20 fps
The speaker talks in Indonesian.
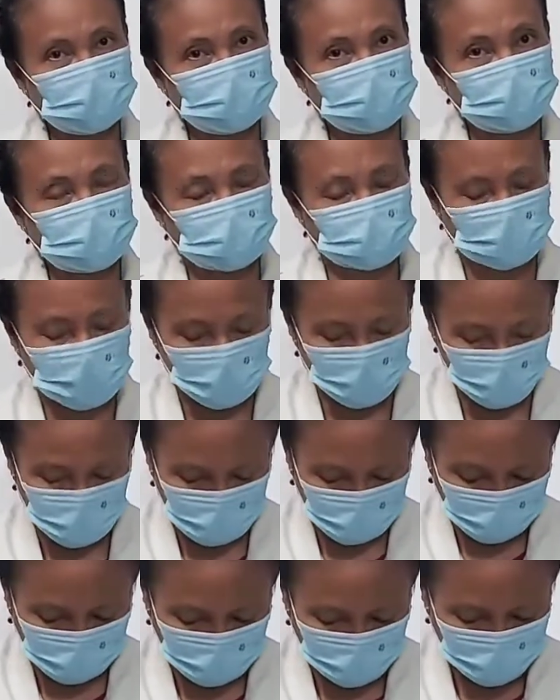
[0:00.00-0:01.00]
yang mau
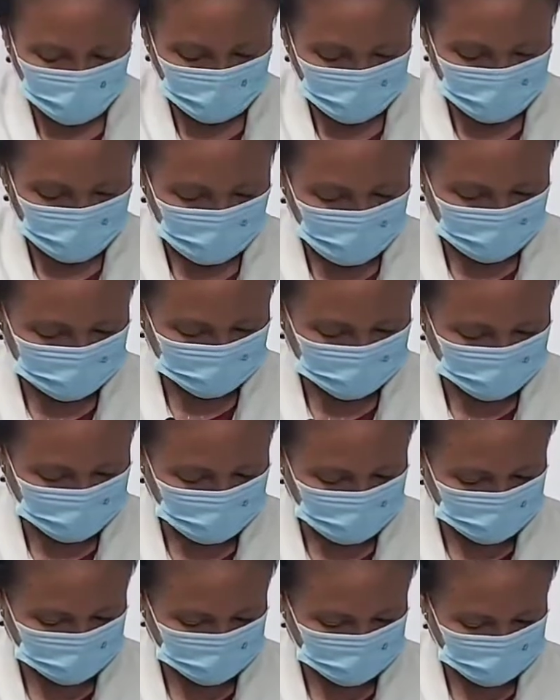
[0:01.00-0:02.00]
kita
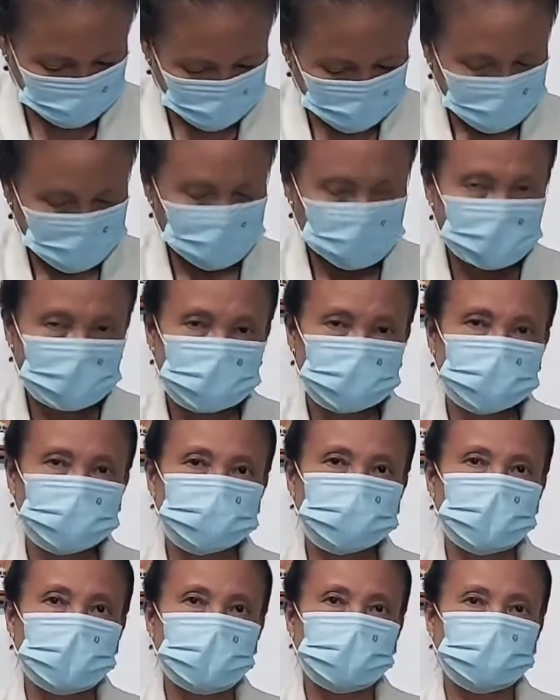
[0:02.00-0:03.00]
perlihatkan
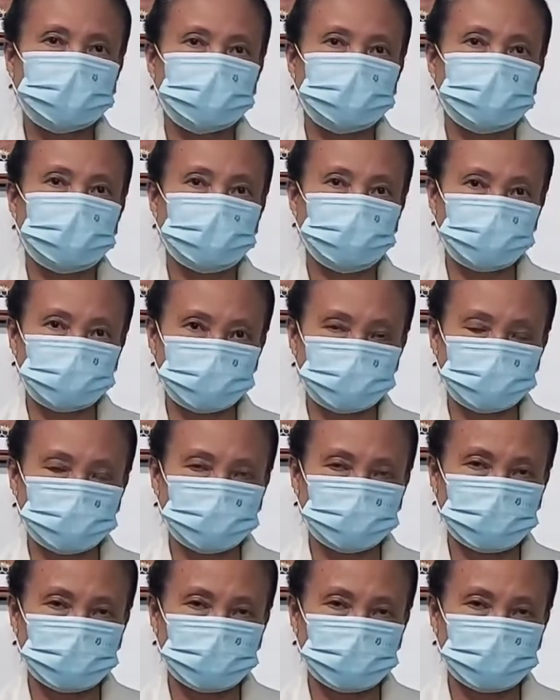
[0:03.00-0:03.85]
di saat Yesus